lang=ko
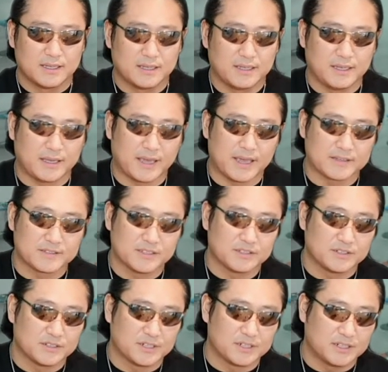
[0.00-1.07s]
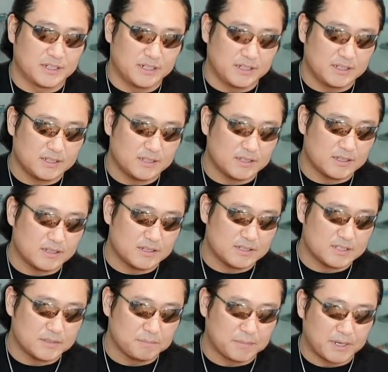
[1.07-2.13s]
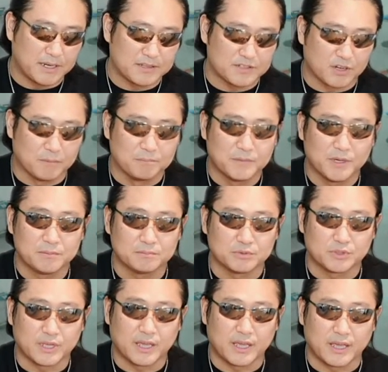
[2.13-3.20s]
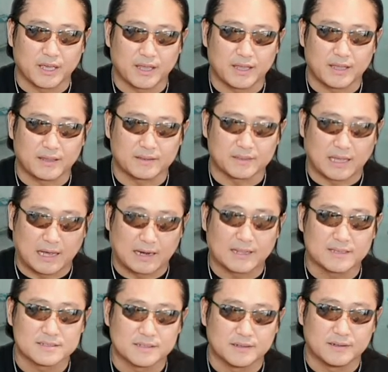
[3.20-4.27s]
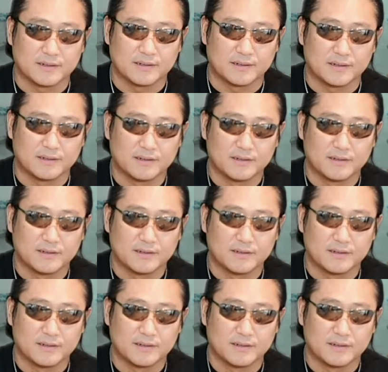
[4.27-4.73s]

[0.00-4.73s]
이 액세서리를 신발의 전면부에 달아서